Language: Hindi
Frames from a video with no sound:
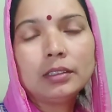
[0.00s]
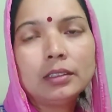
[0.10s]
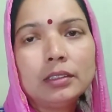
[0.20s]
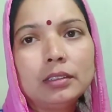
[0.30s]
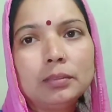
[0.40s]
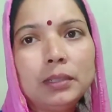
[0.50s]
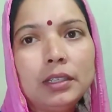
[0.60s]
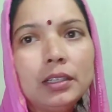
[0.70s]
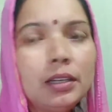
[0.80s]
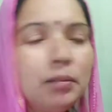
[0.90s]

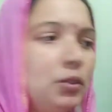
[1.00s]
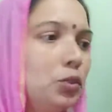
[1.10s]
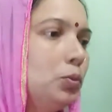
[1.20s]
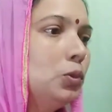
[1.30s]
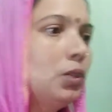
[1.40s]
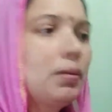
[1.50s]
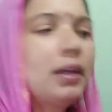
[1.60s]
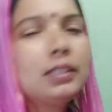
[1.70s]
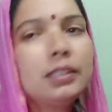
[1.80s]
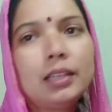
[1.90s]
अपने घर में जो पूजा
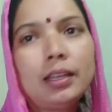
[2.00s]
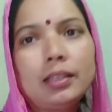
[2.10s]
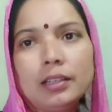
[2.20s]
पाठ की तैयारी